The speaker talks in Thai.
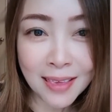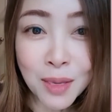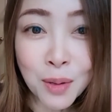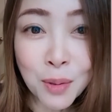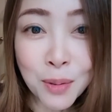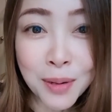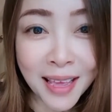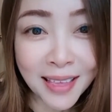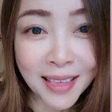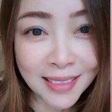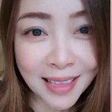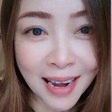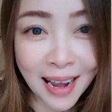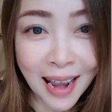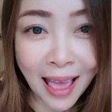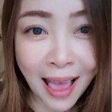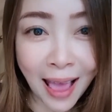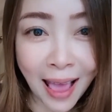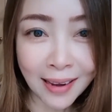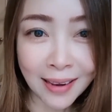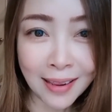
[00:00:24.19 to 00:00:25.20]
อยู่ในต
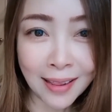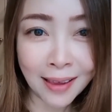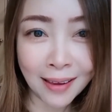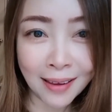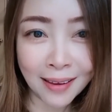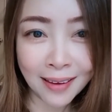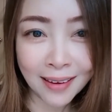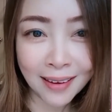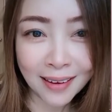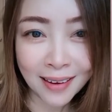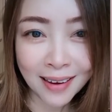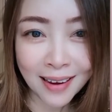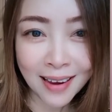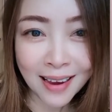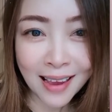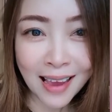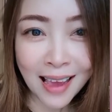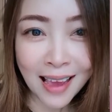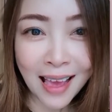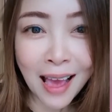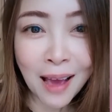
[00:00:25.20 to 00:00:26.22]
ลาดเนี่ย
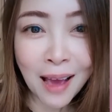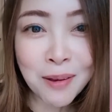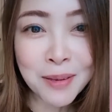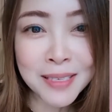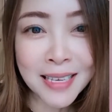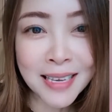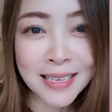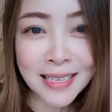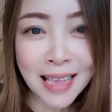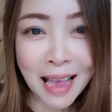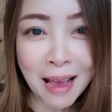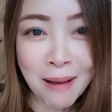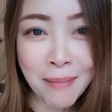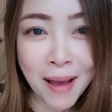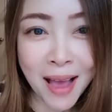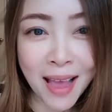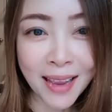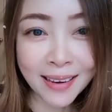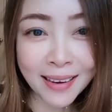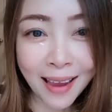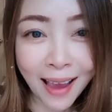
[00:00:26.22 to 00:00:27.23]
เขาจะสา
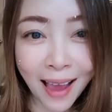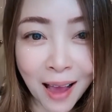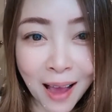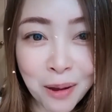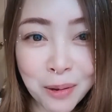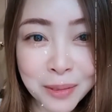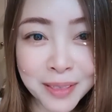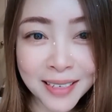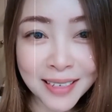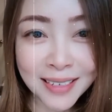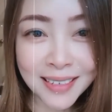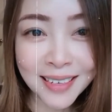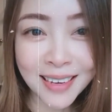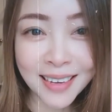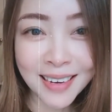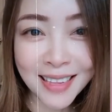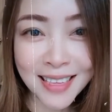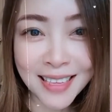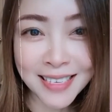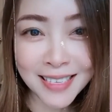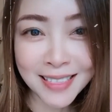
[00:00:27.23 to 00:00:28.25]
มารถเข้าถึงเงิ
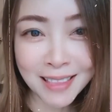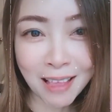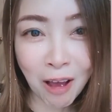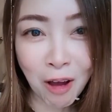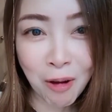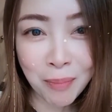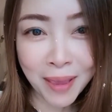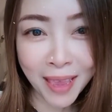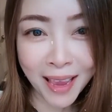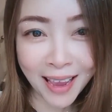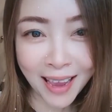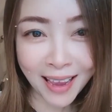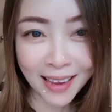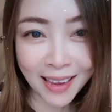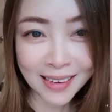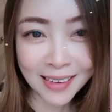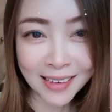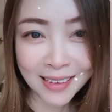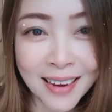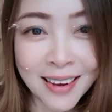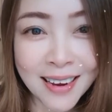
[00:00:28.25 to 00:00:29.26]
นดิจิตอลไหมคะ
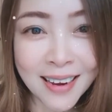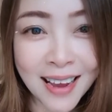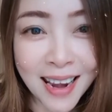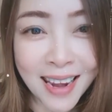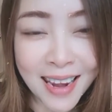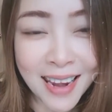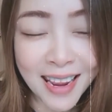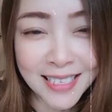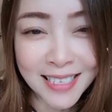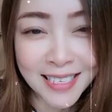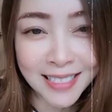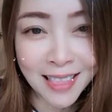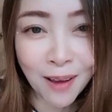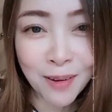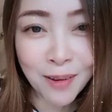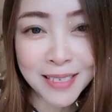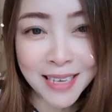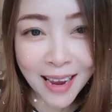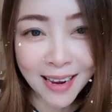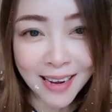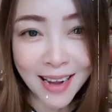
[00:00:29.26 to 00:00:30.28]
เงินดิจิตอ
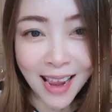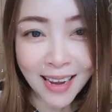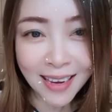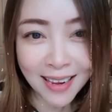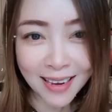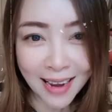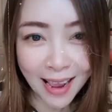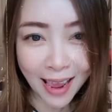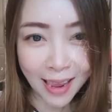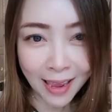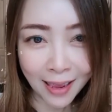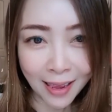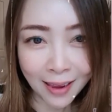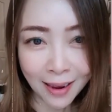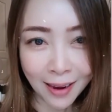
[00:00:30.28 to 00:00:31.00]
ลใช้ได้ที่ไหน